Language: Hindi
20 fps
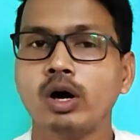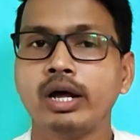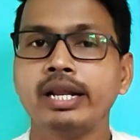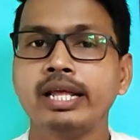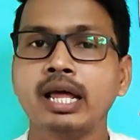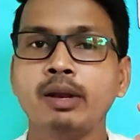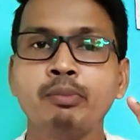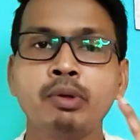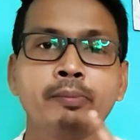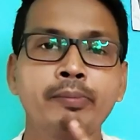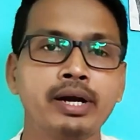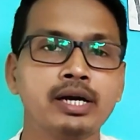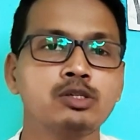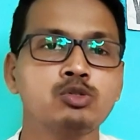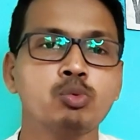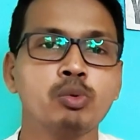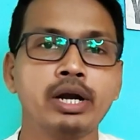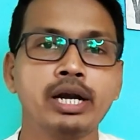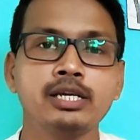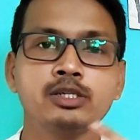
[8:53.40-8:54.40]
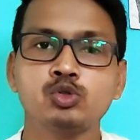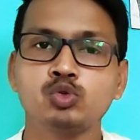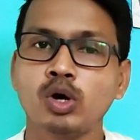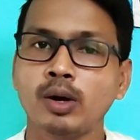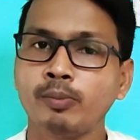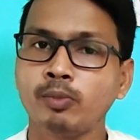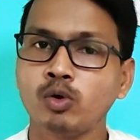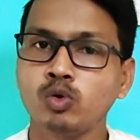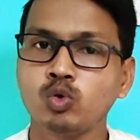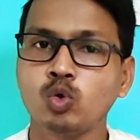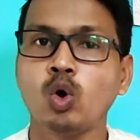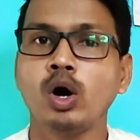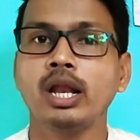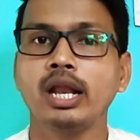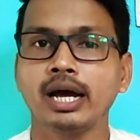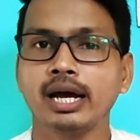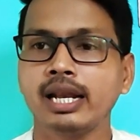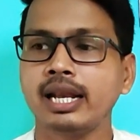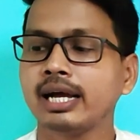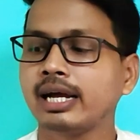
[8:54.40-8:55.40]
और रियलमी बर्ड्स वर्ल्डलेस टू आपको दो
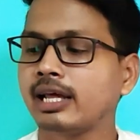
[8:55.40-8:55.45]
अलग